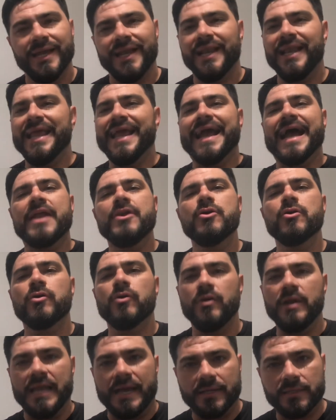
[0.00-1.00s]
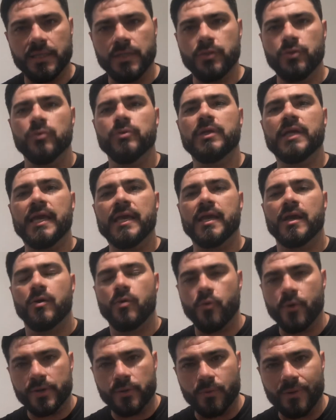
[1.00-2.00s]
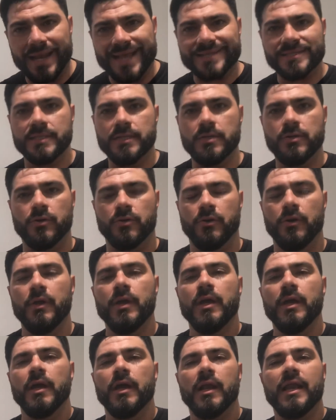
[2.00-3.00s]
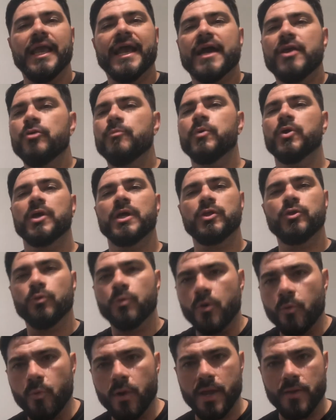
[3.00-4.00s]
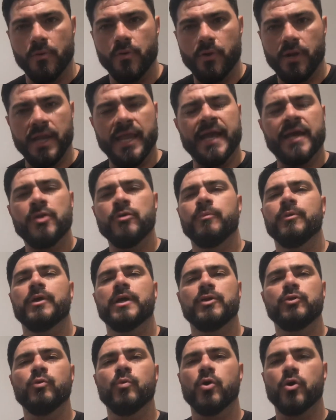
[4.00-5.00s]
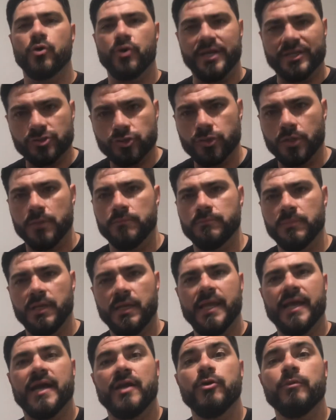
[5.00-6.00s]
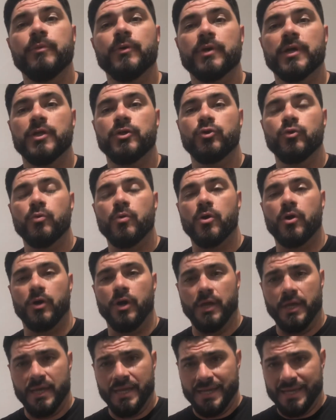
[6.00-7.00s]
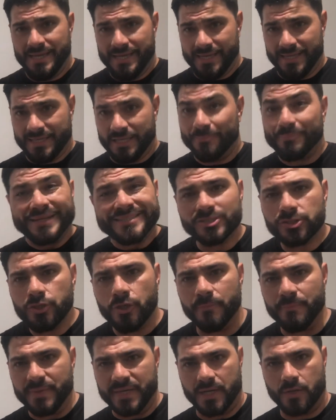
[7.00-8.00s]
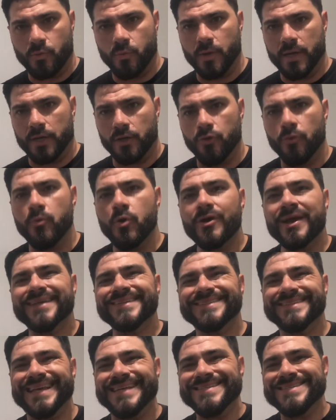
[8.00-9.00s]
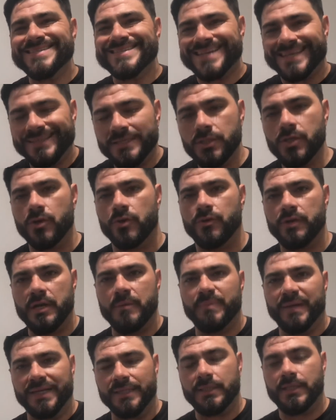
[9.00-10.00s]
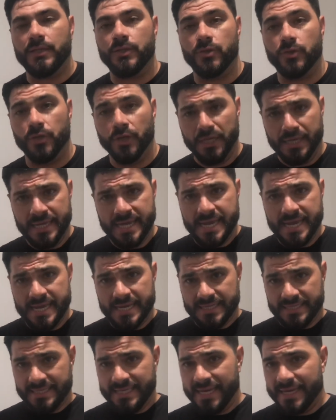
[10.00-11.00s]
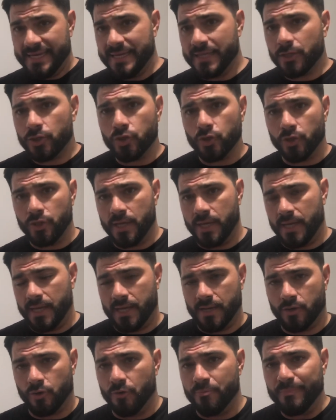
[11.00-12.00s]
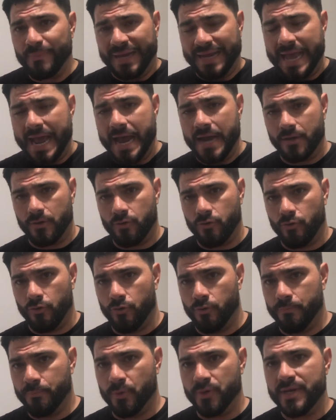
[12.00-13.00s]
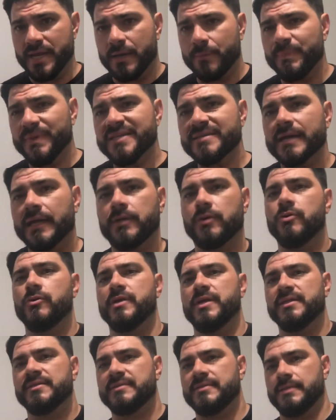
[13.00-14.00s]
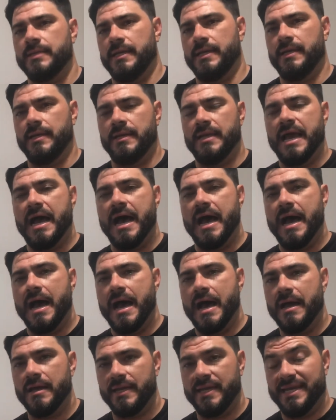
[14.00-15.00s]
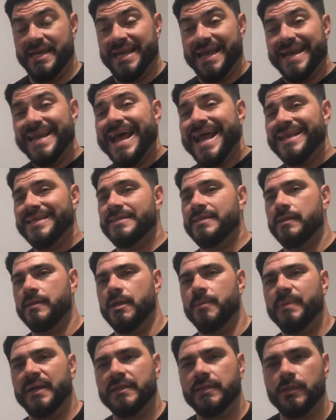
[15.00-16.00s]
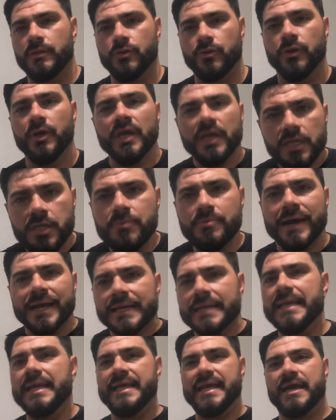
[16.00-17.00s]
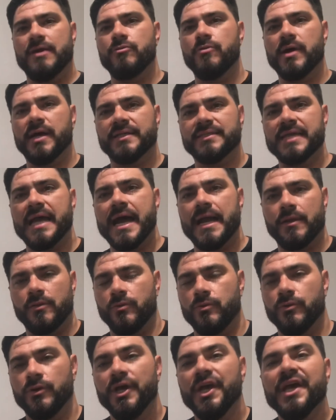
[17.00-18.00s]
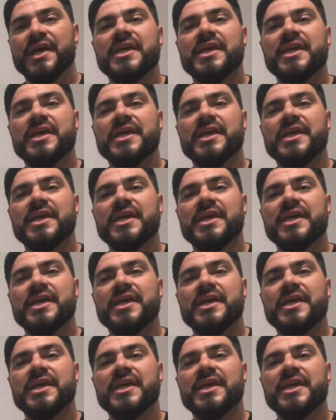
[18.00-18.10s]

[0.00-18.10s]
Le ganó con la actitud que hay que jugar un clásico, le ganó porque tuvo huevo, le ganó porque tuvo corazón, le ganó porque tuvo este, pasión para jugarlo. Boca se encendió con el partido y en esto de comparar o poner pizarrones en, la, en el análisis del partido, Ibarra le ganó a Gallardo.